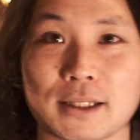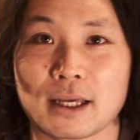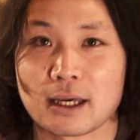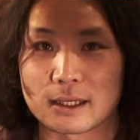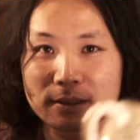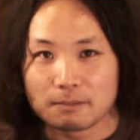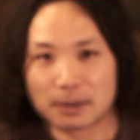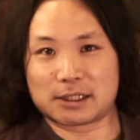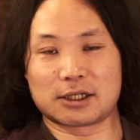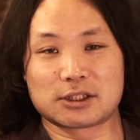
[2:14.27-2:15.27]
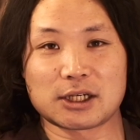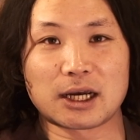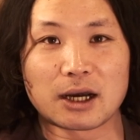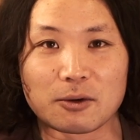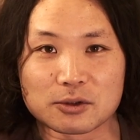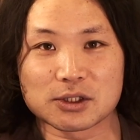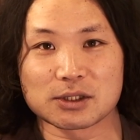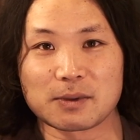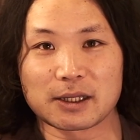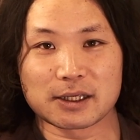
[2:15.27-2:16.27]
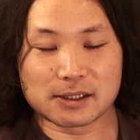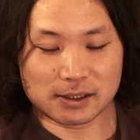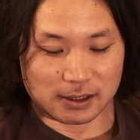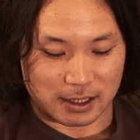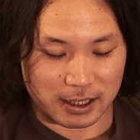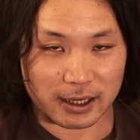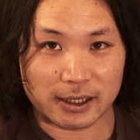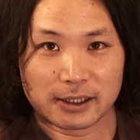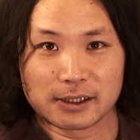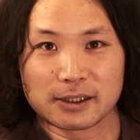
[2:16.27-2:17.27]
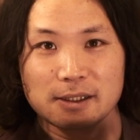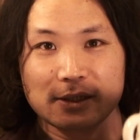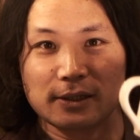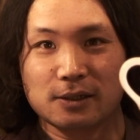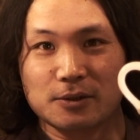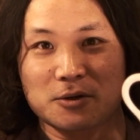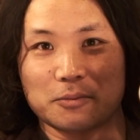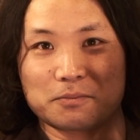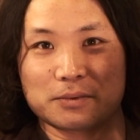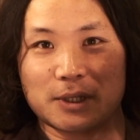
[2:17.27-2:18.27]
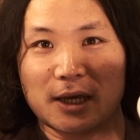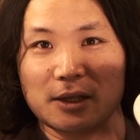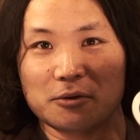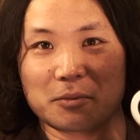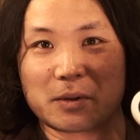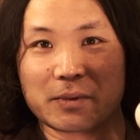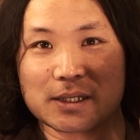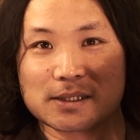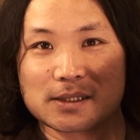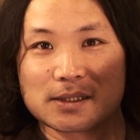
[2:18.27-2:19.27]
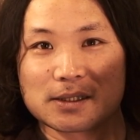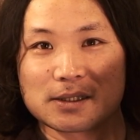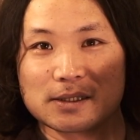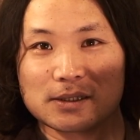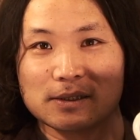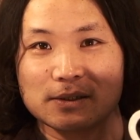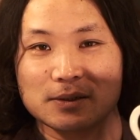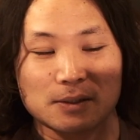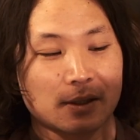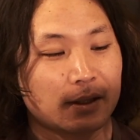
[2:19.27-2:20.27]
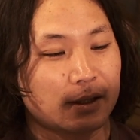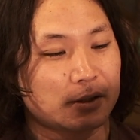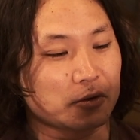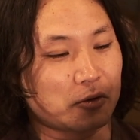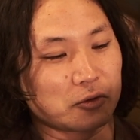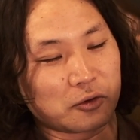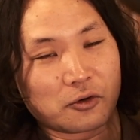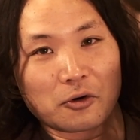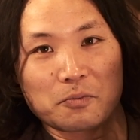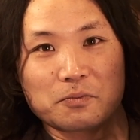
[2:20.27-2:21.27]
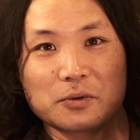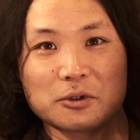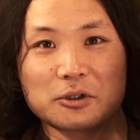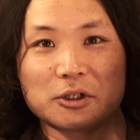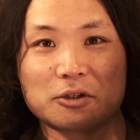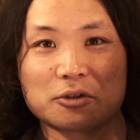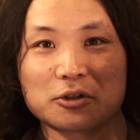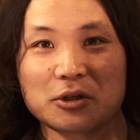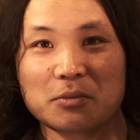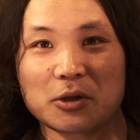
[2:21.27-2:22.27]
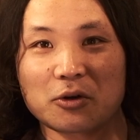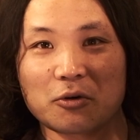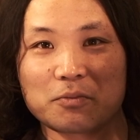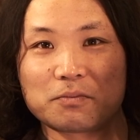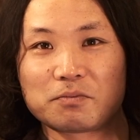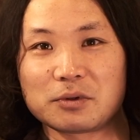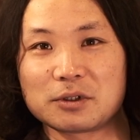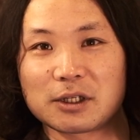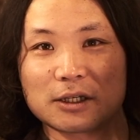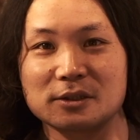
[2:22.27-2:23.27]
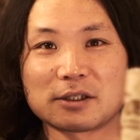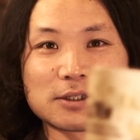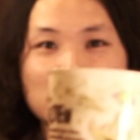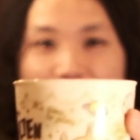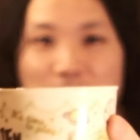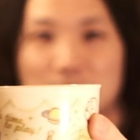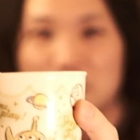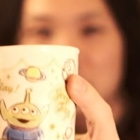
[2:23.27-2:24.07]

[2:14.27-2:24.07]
てめちゃくちゃおすすめです。はい、コップで飲みます。えっとこのコップリトルグリーンメイドコップなんですけど、